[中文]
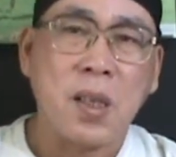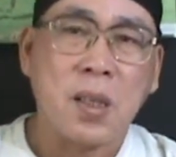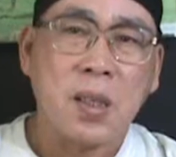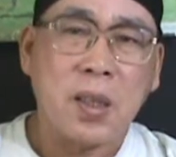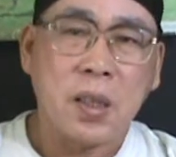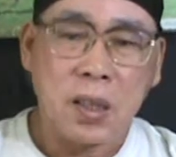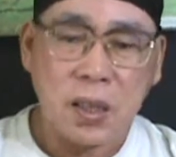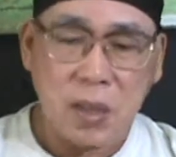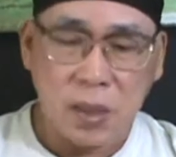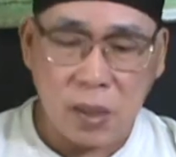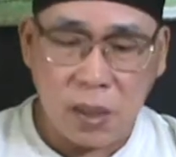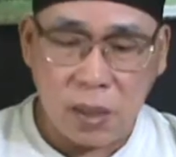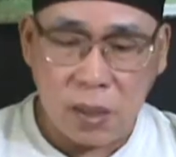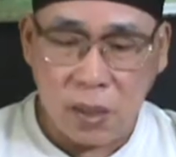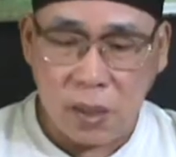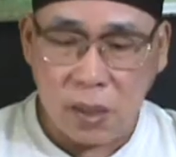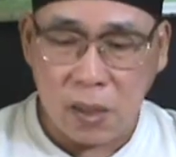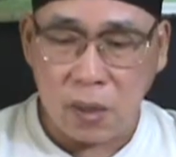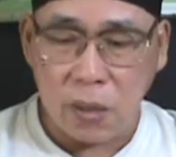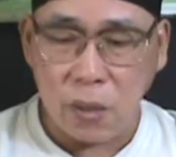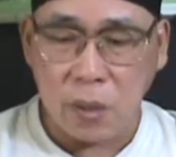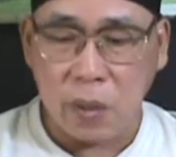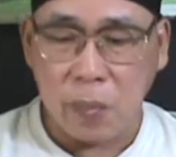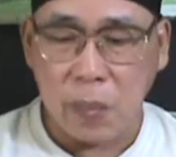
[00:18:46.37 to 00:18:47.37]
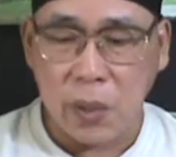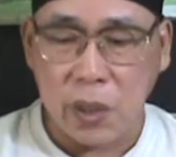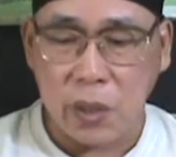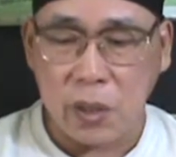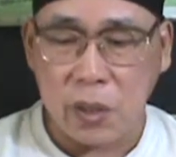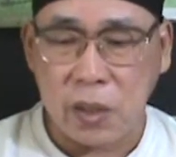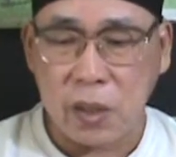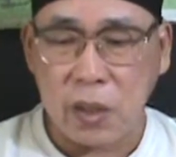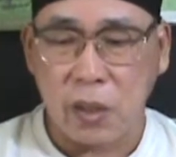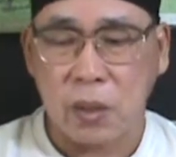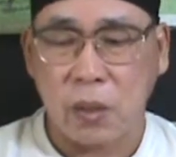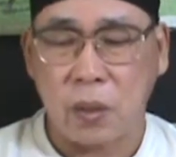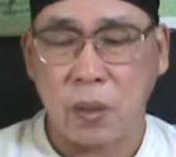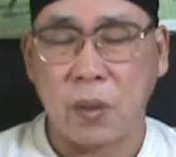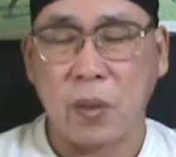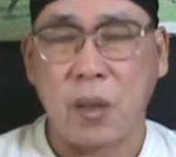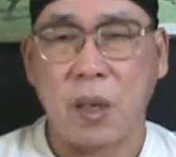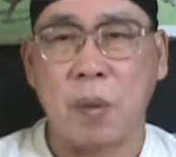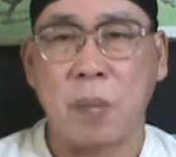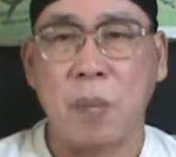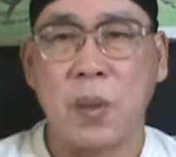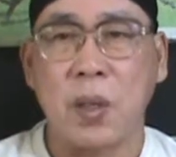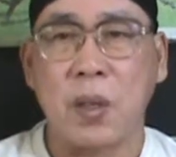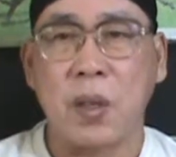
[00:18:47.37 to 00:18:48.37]
可是这些知识如果没有系统的
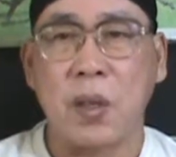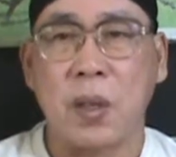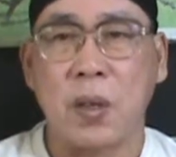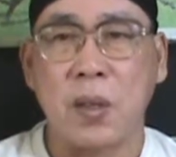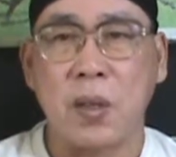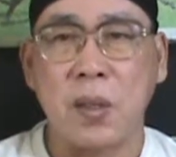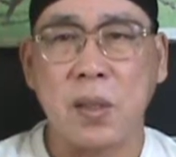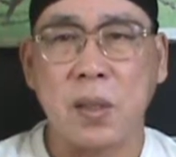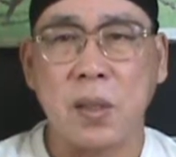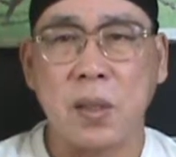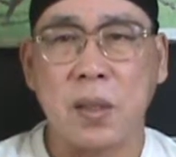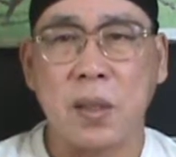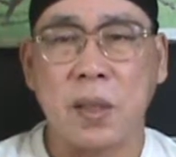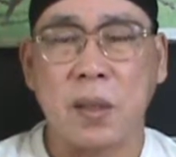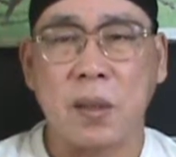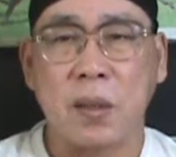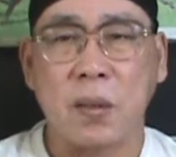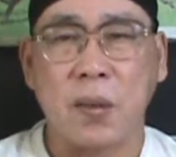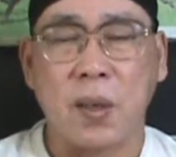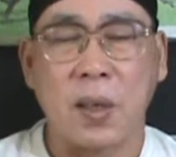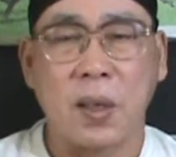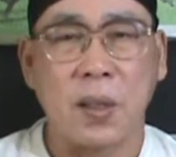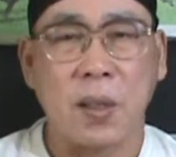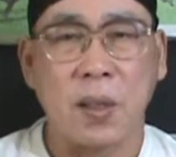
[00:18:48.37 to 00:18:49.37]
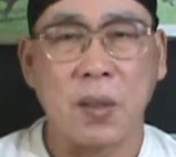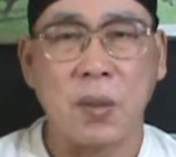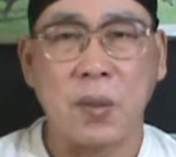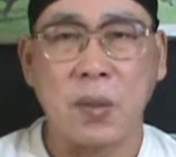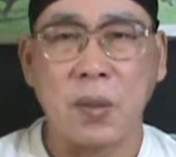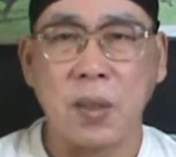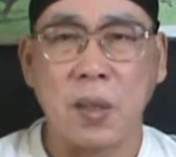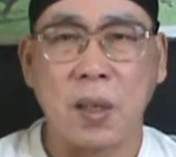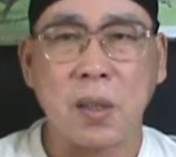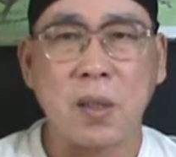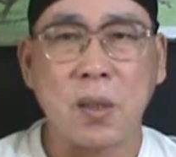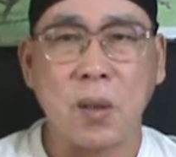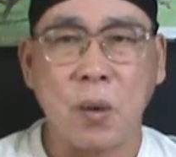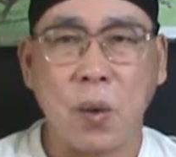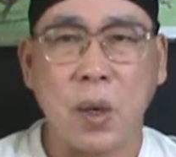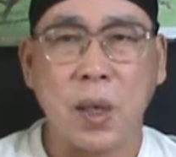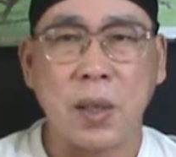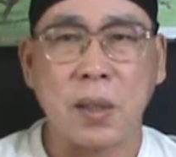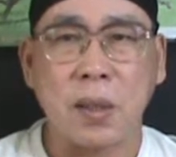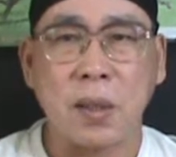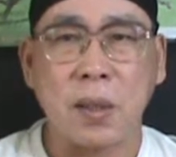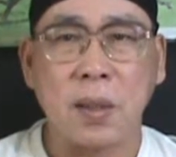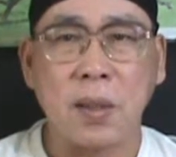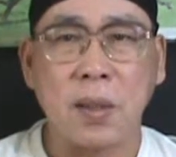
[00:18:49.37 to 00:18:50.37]
话，没有高人指点的话，他有的时候是
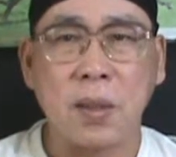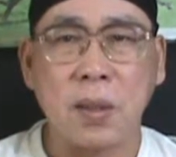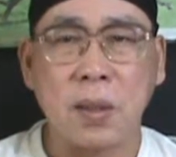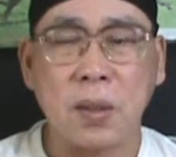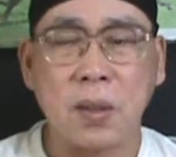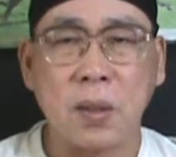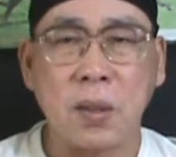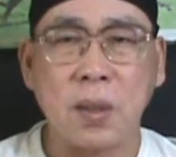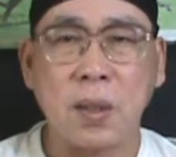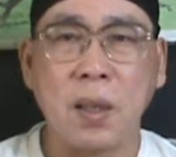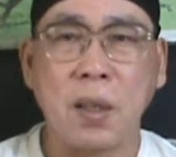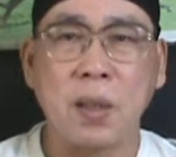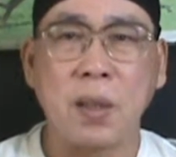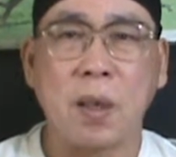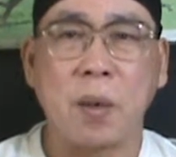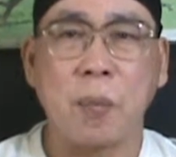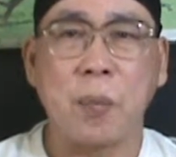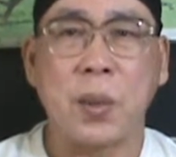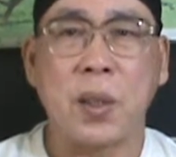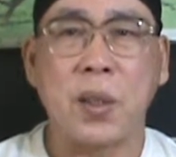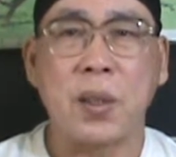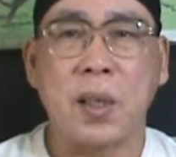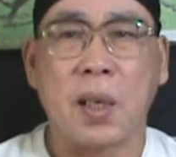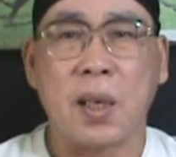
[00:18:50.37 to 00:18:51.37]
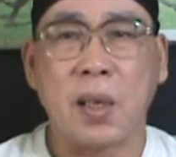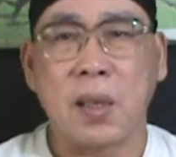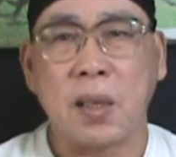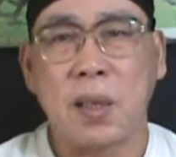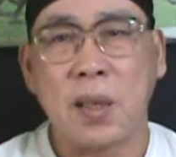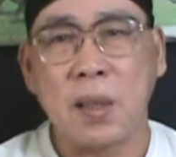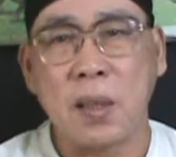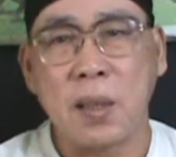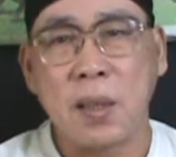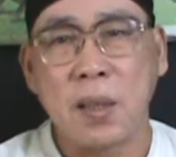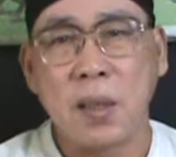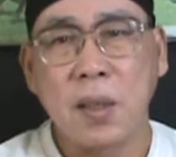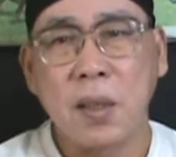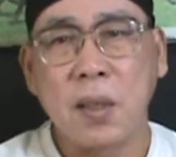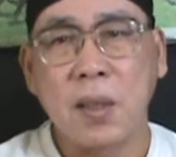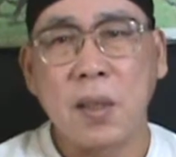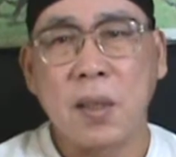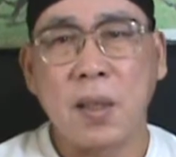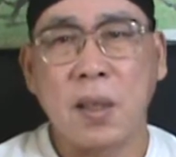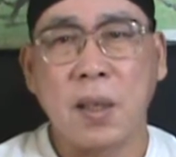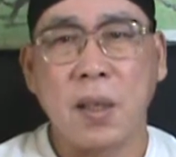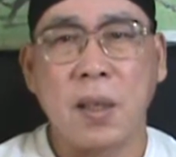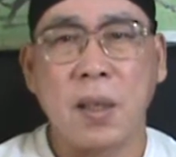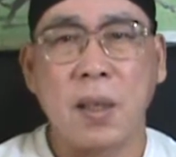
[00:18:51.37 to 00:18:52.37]
乱的。为他到别家可能，
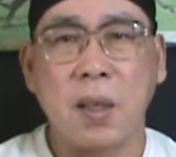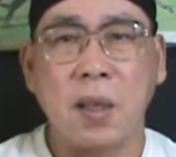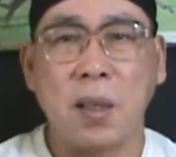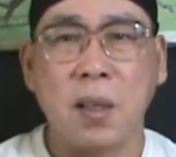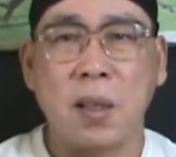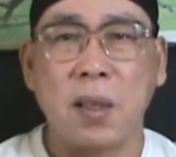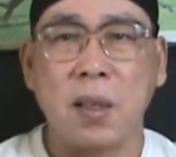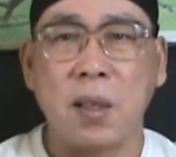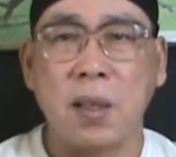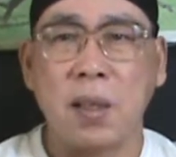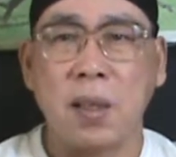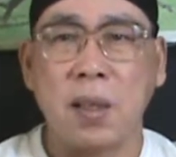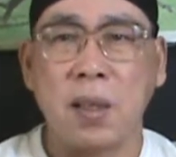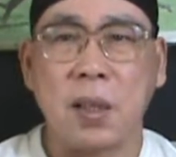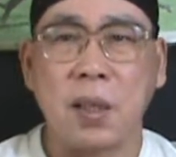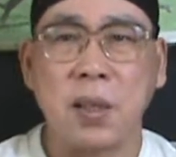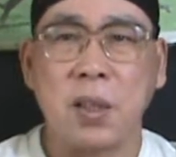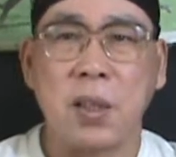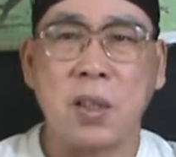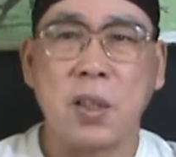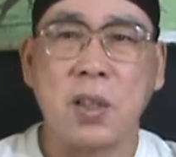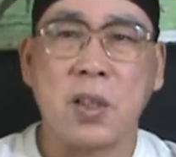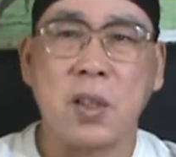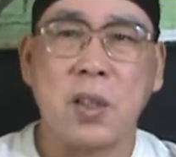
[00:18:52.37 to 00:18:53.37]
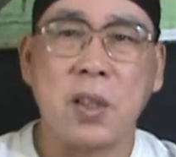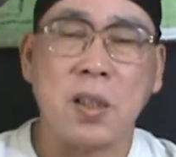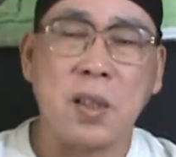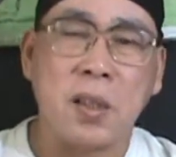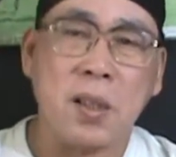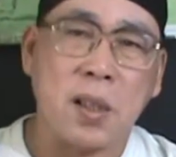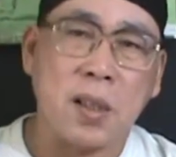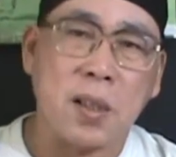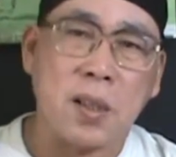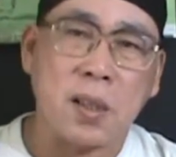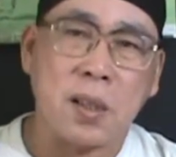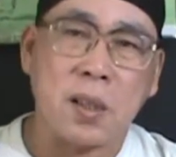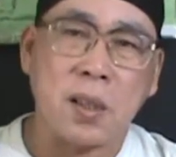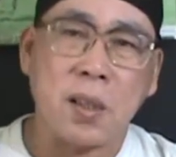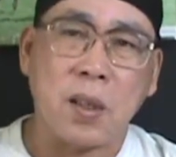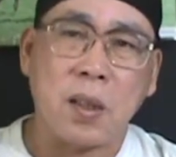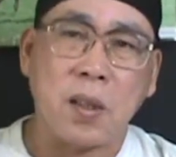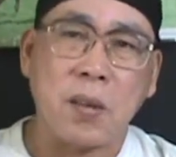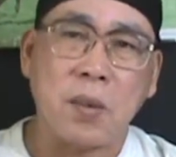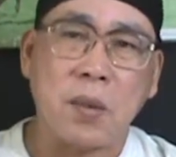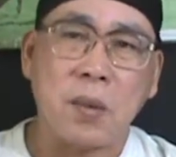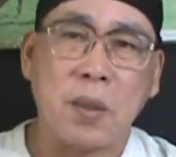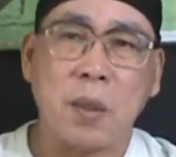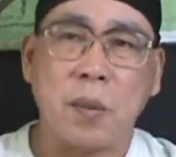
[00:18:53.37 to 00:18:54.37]
呃，可能人家兴起一阵子之
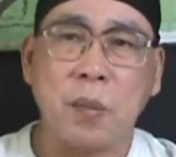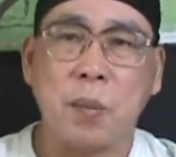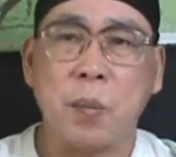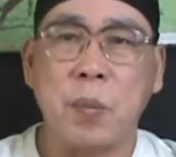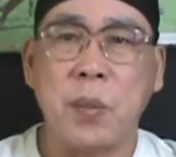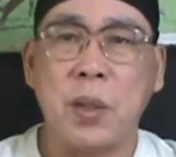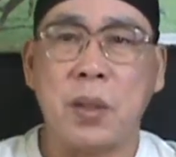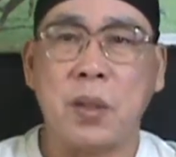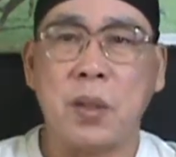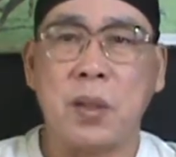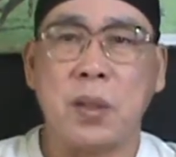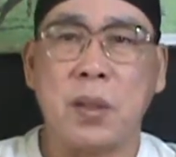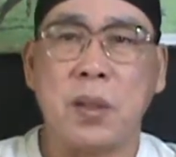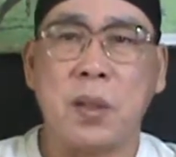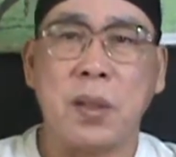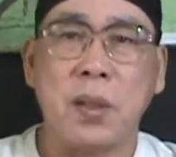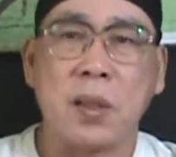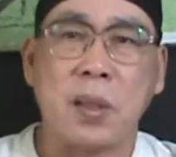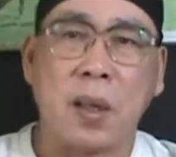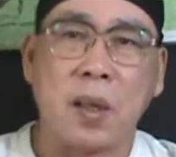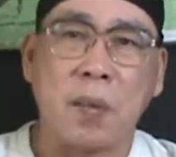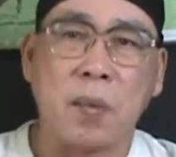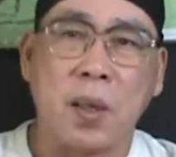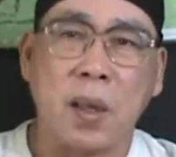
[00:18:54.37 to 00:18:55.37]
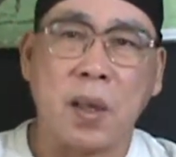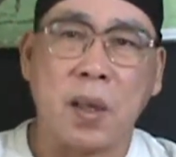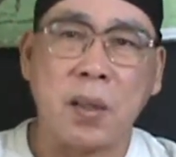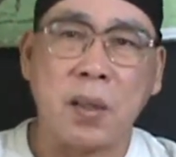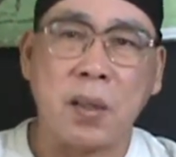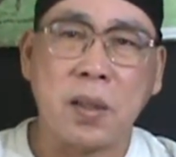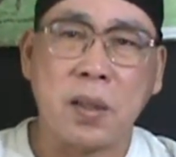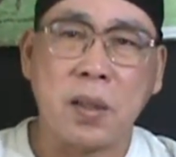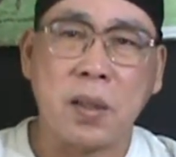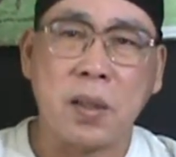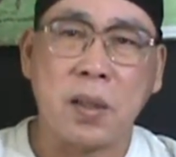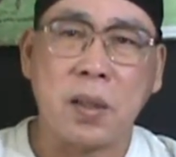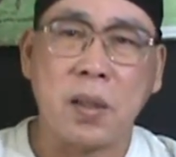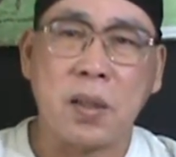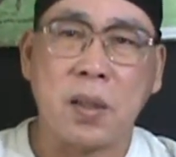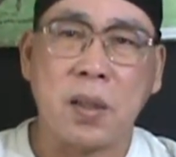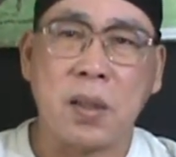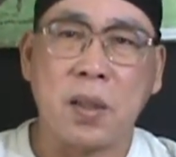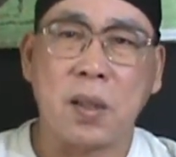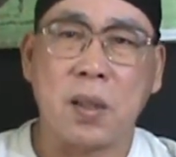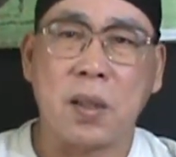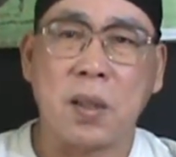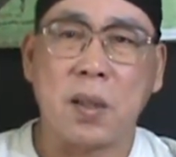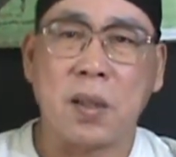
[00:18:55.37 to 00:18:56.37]
后，因为他们没有这种人才嘛啊，兴起一
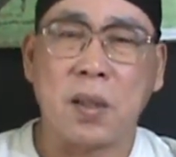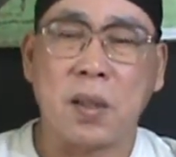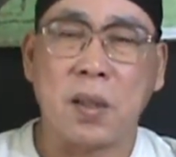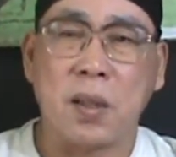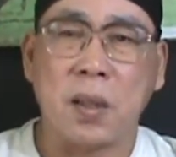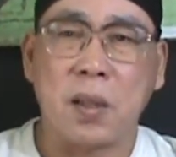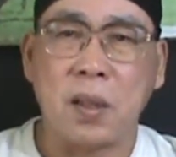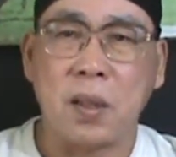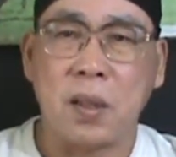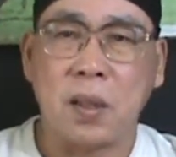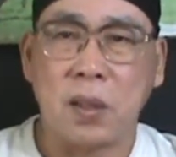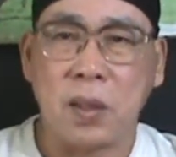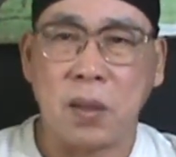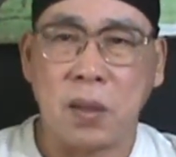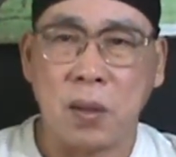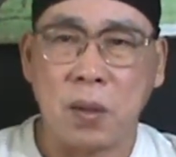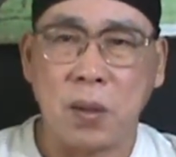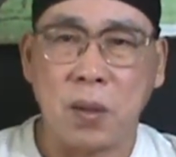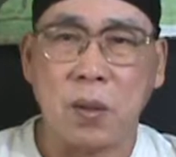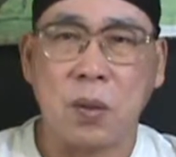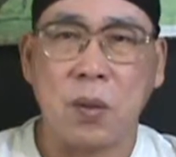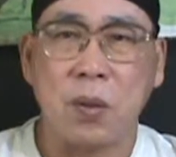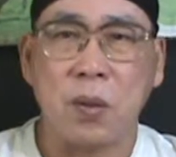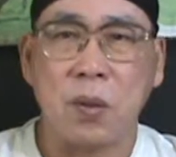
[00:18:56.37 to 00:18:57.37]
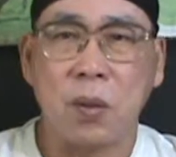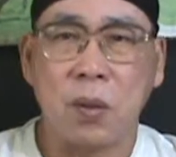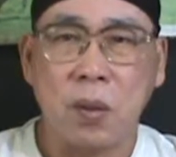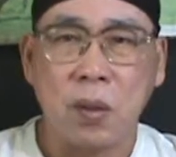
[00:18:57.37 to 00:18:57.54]
阵子之后，可能也就